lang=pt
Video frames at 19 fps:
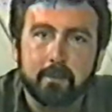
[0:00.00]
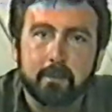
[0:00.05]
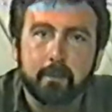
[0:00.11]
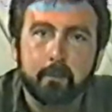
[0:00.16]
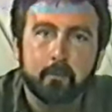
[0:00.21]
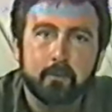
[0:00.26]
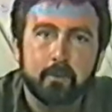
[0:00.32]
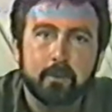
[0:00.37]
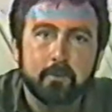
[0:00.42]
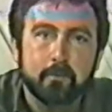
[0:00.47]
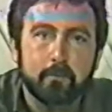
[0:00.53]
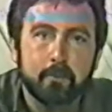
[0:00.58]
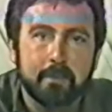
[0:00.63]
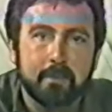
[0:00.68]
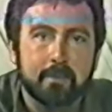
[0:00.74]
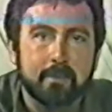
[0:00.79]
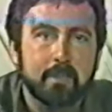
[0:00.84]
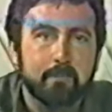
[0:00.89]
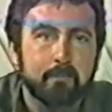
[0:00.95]
Eu cito um
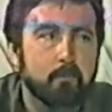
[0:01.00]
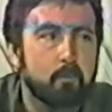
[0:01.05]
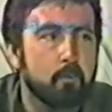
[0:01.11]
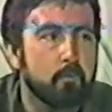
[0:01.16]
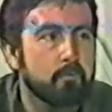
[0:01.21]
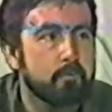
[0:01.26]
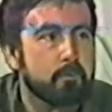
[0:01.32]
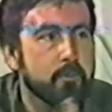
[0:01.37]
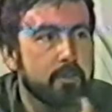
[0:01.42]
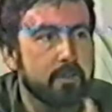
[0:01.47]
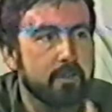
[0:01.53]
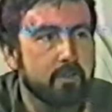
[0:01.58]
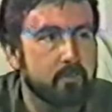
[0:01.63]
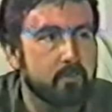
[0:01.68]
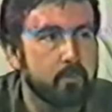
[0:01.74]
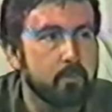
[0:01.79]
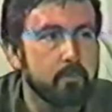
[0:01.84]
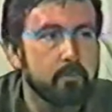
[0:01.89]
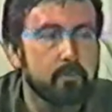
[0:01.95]
exemplo como
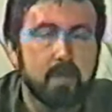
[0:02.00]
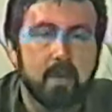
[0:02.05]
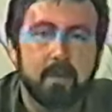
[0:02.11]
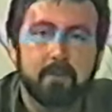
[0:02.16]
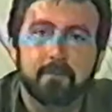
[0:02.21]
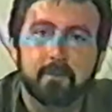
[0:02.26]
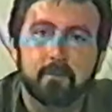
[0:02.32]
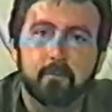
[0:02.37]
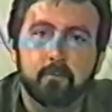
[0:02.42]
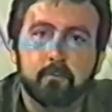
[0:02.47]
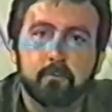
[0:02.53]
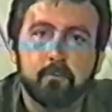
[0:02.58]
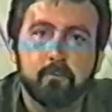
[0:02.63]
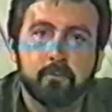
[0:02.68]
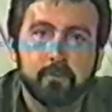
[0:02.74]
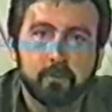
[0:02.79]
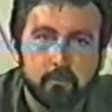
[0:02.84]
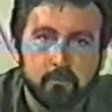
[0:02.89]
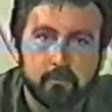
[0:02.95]
Joanesburgo, na África do
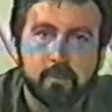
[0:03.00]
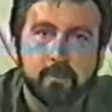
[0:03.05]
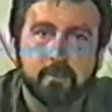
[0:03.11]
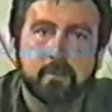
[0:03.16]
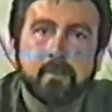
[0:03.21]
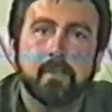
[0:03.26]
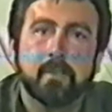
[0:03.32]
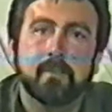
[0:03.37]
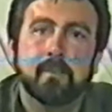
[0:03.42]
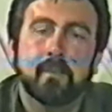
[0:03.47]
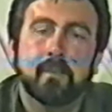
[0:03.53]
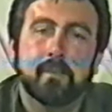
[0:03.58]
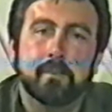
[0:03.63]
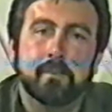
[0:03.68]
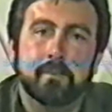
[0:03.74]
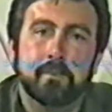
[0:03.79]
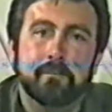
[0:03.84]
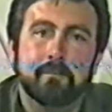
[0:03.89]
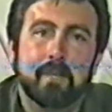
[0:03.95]
Sul, onde eu conheci,
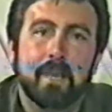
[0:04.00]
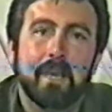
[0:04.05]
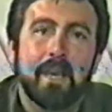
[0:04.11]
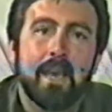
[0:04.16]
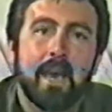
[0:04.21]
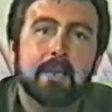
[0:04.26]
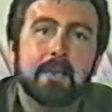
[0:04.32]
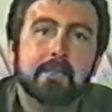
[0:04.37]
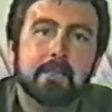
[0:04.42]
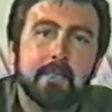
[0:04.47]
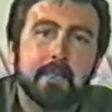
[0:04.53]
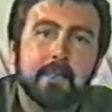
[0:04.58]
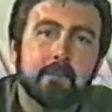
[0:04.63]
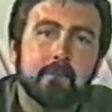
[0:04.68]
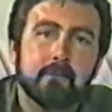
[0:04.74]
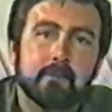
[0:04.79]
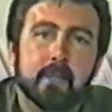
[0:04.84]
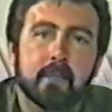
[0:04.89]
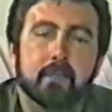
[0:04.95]
estive lá. Há 100
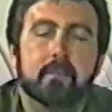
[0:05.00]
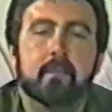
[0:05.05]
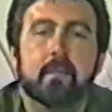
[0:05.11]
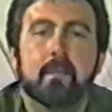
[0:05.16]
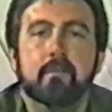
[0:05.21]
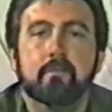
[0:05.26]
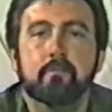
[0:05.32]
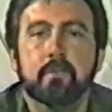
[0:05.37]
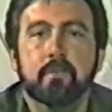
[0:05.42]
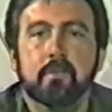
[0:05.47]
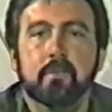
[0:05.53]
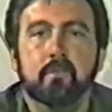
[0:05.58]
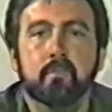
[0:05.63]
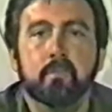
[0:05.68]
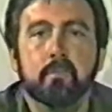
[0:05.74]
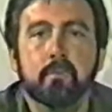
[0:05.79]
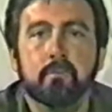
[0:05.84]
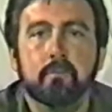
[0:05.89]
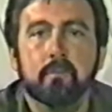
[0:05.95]
anos atrás,
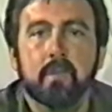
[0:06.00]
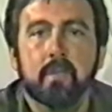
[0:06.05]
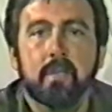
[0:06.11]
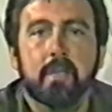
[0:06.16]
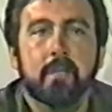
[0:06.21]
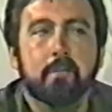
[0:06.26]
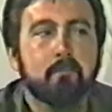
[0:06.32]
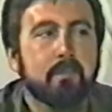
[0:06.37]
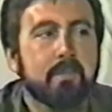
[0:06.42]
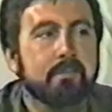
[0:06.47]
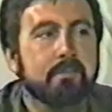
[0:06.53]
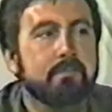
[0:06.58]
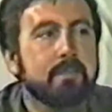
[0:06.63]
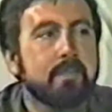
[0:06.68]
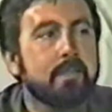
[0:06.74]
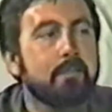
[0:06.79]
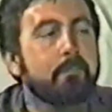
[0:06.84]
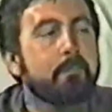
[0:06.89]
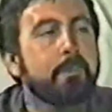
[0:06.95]
Joanesburgo era uma
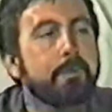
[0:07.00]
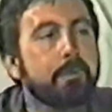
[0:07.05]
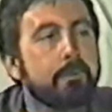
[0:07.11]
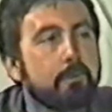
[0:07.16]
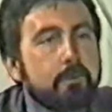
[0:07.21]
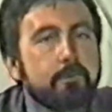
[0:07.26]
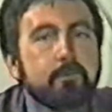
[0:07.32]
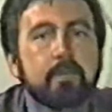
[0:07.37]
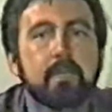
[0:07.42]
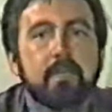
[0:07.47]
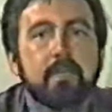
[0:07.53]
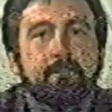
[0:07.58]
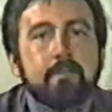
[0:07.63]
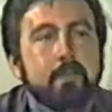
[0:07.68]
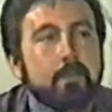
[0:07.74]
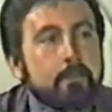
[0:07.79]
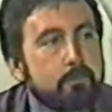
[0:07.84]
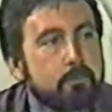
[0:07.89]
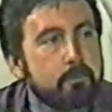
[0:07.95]
vila pior do que a
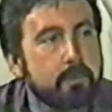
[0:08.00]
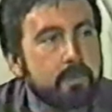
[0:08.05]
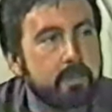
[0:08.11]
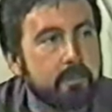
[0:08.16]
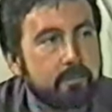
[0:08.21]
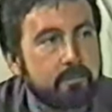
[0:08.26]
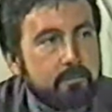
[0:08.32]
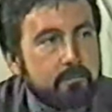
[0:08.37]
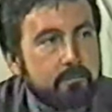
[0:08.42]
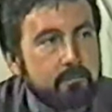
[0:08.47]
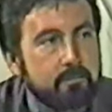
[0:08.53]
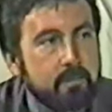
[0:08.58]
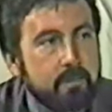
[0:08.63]
Vila do Lourenço.